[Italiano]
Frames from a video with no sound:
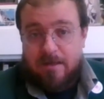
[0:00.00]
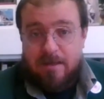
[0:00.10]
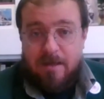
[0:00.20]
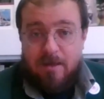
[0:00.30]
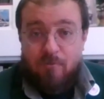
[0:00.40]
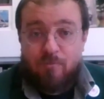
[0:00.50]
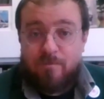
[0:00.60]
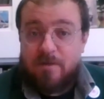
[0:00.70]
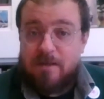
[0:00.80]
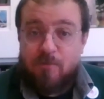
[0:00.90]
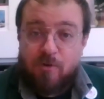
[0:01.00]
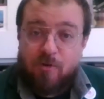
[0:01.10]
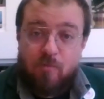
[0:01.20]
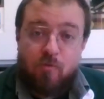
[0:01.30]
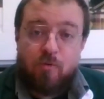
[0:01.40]
È un libro
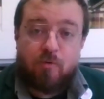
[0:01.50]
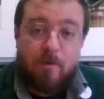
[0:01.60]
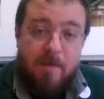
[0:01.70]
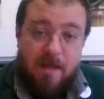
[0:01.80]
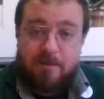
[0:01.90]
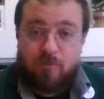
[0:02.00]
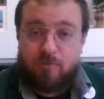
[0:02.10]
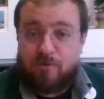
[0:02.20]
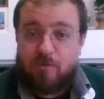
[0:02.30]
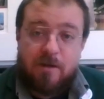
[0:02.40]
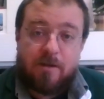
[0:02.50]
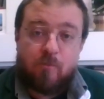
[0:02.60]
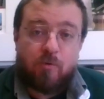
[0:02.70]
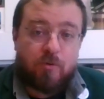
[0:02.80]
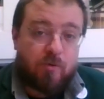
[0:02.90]
che ho molto amato, che ho anche
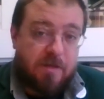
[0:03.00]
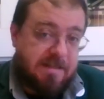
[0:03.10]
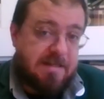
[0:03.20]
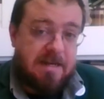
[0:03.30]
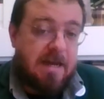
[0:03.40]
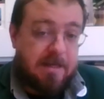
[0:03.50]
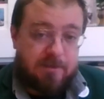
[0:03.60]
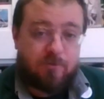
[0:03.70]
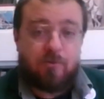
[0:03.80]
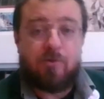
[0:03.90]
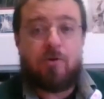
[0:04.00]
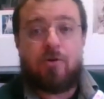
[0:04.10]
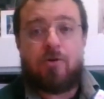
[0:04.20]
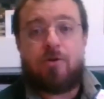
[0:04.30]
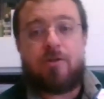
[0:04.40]
molto regalato,
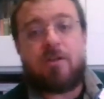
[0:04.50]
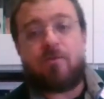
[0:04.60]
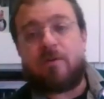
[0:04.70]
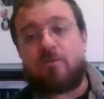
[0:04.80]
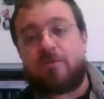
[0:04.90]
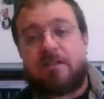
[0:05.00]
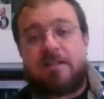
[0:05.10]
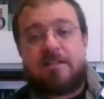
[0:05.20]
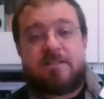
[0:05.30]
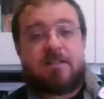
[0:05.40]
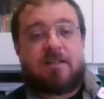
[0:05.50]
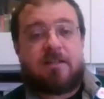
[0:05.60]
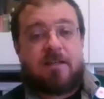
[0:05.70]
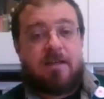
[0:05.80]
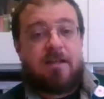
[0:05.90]
di un'autrice
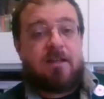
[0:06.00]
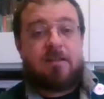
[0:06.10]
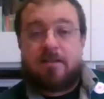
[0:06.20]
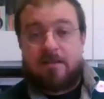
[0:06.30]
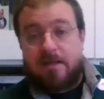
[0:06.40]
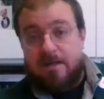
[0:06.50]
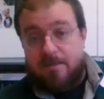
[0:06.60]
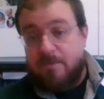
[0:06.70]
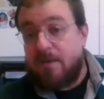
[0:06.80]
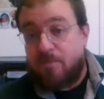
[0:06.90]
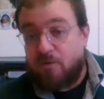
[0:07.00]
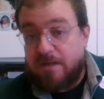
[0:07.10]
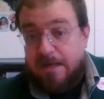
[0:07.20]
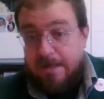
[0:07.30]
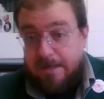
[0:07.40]
che è tra le mie più
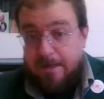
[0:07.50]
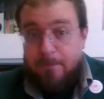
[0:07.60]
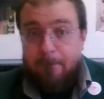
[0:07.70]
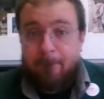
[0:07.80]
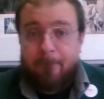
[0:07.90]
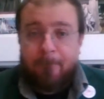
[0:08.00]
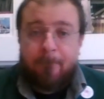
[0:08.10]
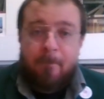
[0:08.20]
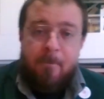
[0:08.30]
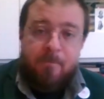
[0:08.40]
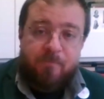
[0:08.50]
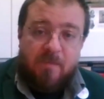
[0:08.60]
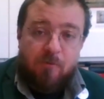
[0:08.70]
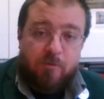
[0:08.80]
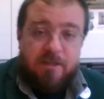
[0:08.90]
care,
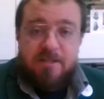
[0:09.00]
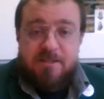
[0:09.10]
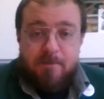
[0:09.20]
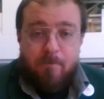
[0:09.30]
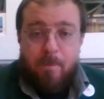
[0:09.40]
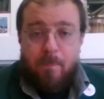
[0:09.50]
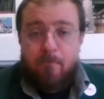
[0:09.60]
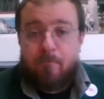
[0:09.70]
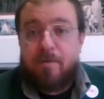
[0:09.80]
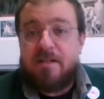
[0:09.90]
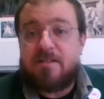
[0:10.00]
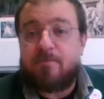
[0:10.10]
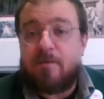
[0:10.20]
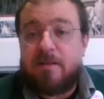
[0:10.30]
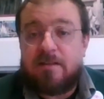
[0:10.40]
autrice
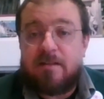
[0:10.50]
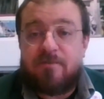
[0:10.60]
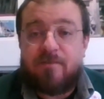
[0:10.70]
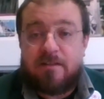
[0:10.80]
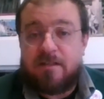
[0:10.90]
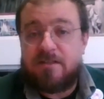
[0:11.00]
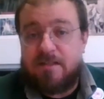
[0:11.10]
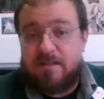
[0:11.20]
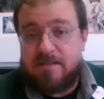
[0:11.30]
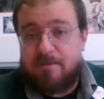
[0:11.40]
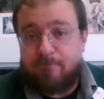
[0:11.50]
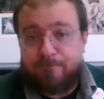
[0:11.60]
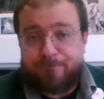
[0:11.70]
principalmente di fantascienza,